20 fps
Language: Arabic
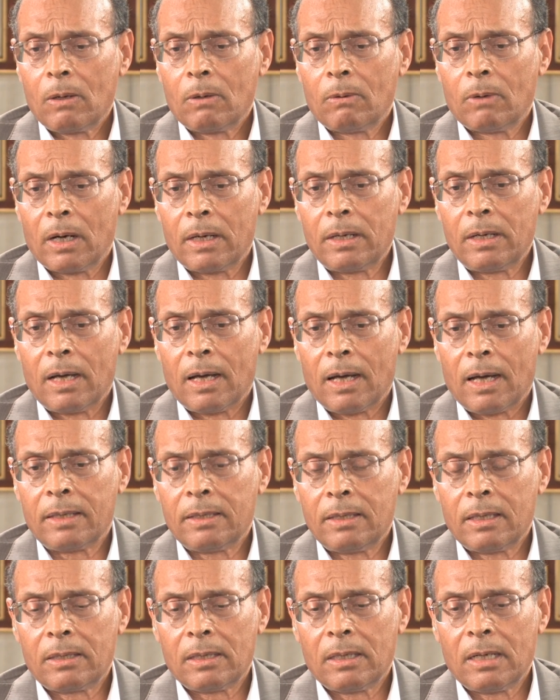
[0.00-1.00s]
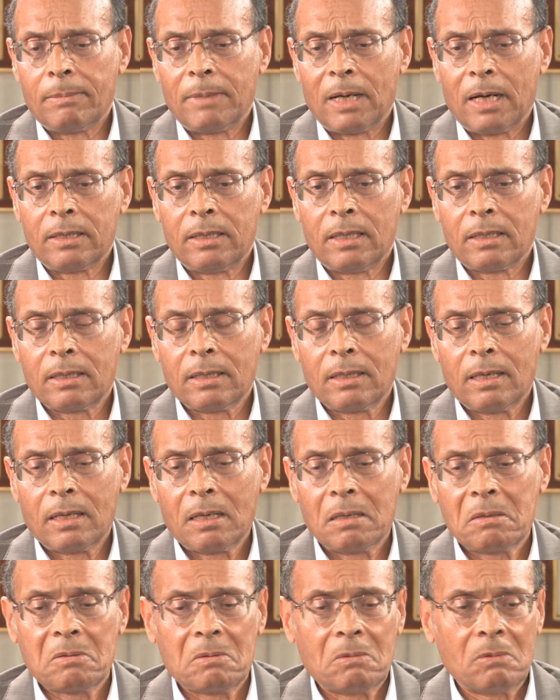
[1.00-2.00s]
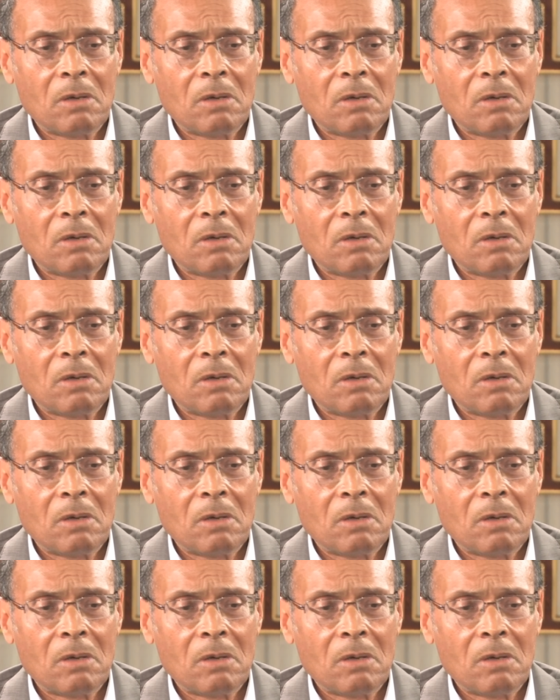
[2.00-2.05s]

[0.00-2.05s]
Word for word: وأنها أدت إلى ما أدت إليه